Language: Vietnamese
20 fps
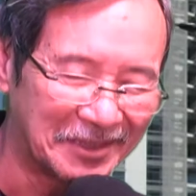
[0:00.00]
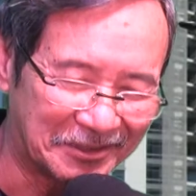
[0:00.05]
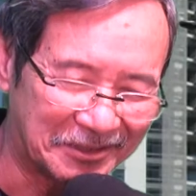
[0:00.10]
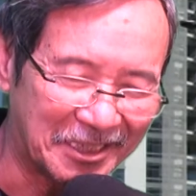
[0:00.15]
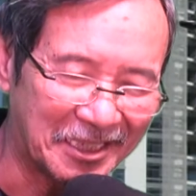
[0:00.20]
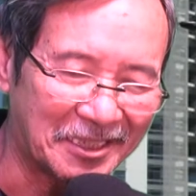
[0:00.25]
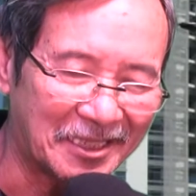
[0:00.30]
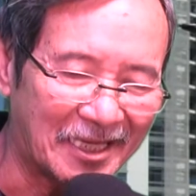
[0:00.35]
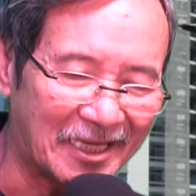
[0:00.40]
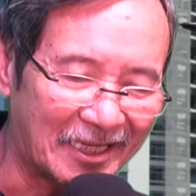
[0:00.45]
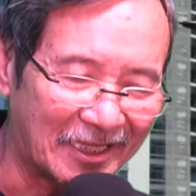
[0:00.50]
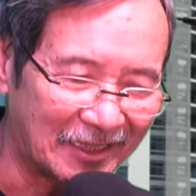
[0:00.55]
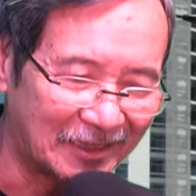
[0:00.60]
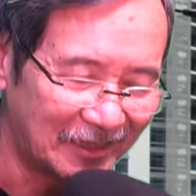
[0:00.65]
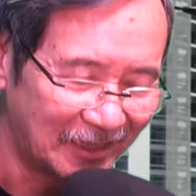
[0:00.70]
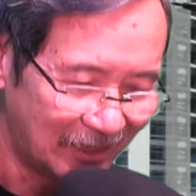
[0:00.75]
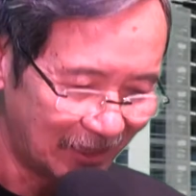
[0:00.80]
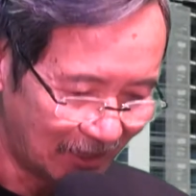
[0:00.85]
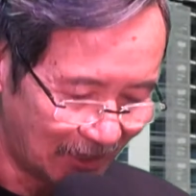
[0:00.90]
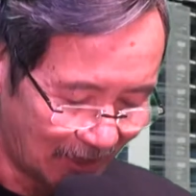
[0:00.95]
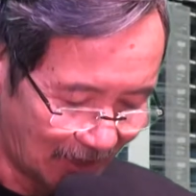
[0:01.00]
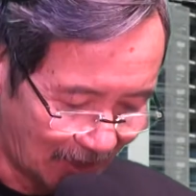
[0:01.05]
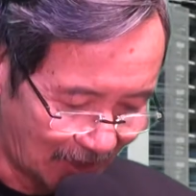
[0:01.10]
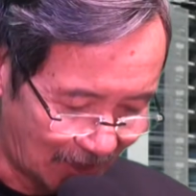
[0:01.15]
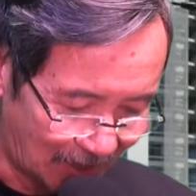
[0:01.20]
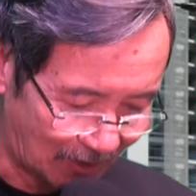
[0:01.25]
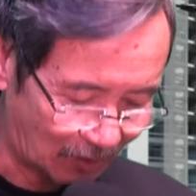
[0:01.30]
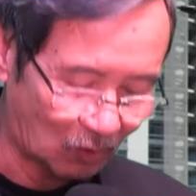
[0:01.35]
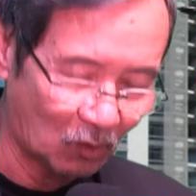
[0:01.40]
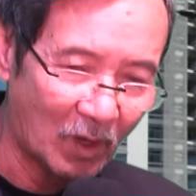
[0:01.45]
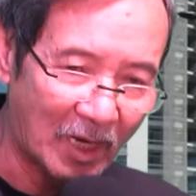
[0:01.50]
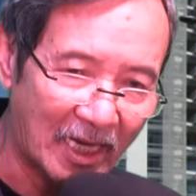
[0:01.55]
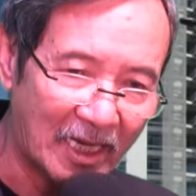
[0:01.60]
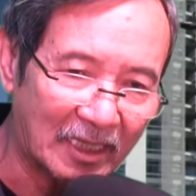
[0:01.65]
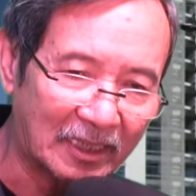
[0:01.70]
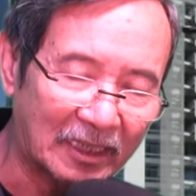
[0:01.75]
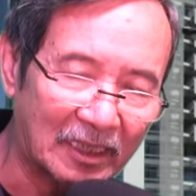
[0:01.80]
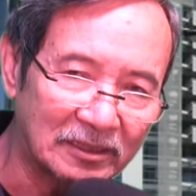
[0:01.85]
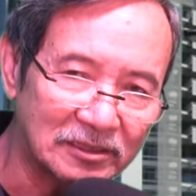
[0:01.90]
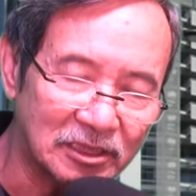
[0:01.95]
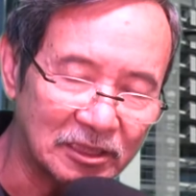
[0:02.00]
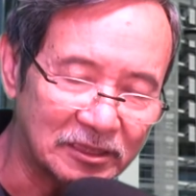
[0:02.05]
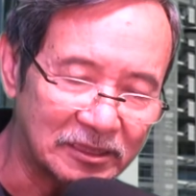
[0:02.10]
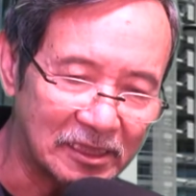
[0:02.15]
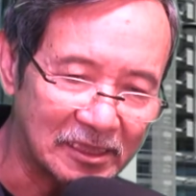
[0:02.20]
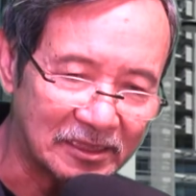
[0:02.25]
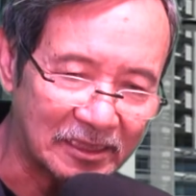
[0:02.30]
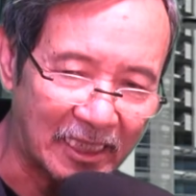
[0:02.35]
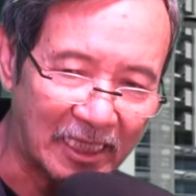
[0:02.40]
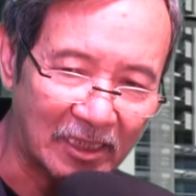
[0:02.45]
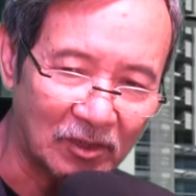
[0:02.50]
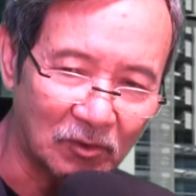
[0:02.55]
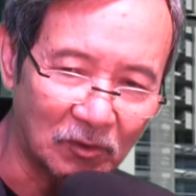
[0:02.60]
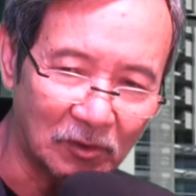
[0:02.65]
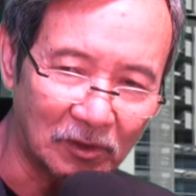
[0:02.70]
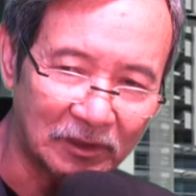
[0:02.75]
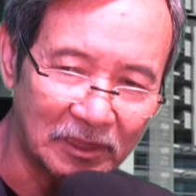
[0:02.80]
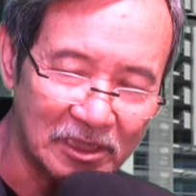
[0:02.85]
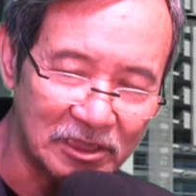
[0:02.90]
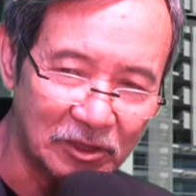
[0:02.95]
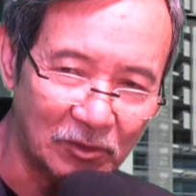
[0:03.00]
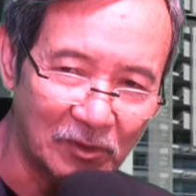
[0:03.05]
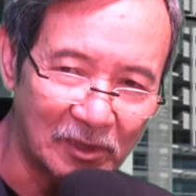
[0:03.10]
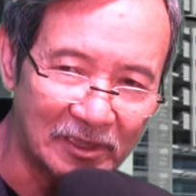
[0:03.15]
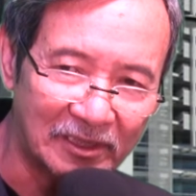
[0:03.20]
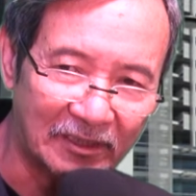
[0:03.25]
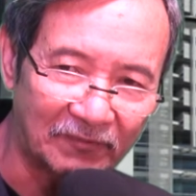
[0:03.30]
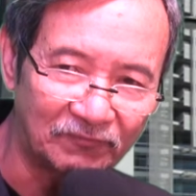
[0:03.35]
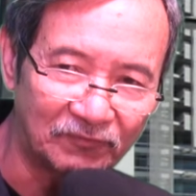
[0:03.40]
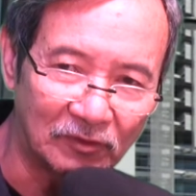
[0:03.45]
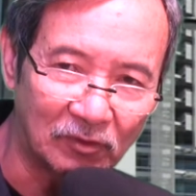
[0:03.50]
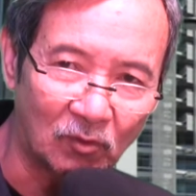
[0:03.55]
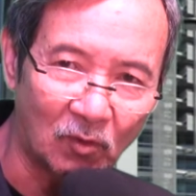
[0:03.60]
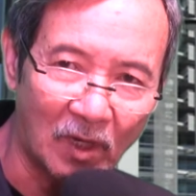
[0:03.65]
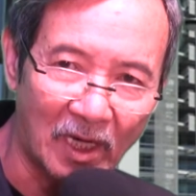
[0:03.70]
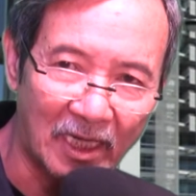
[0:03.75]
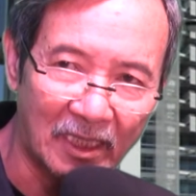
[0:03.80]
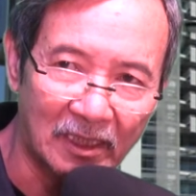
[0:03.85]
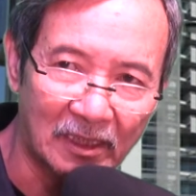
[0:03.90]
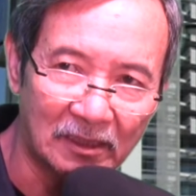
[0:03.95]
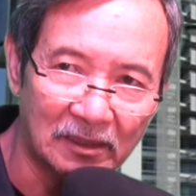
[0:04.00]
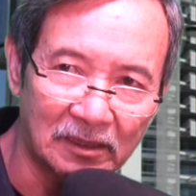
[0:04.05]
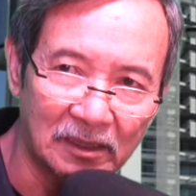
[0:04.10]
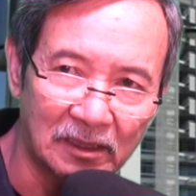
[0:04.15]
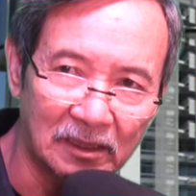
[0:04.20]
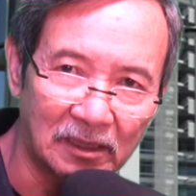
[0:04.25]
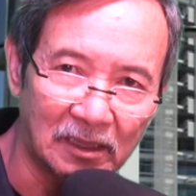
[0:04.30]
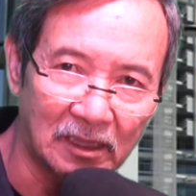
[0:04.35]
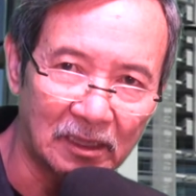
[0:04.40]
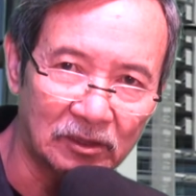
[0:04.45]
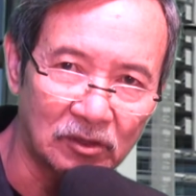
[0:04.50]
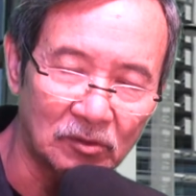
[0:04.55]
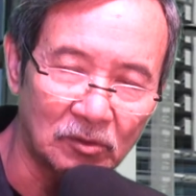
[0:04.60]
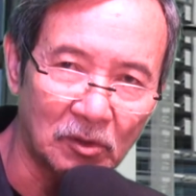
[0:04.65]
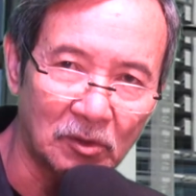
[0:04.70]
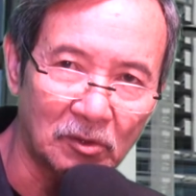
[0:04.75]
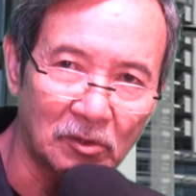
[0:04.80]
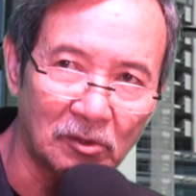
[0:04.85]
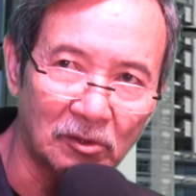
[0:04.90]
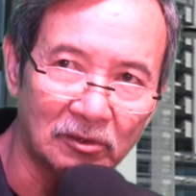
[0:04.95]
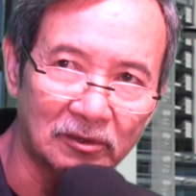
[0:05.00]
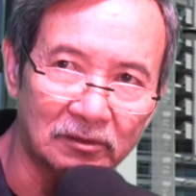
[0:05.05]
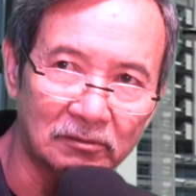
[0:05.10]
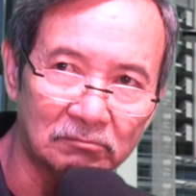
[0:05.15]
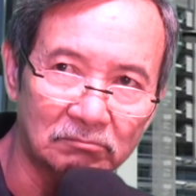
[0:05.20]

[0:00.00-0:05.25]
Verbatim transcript: rất là hay à, qua cái sự chia sẻ của tiến sĩ Nguyễn Đình Thắng vừa qua đó thì à, chúng tôi có